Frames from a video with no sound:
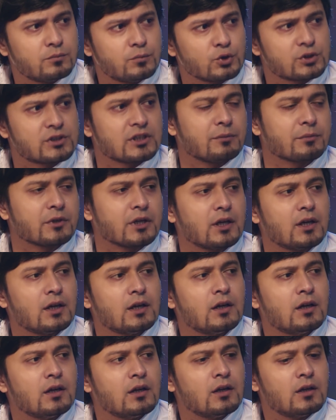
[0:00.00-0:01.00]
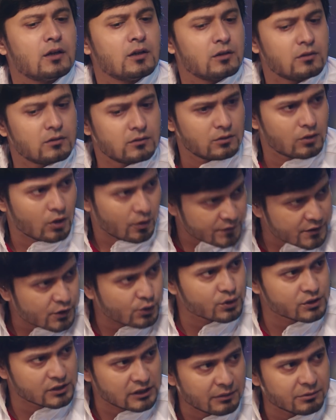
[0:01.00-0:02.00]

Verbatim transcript: বুঝলাম না অফিসে কোনো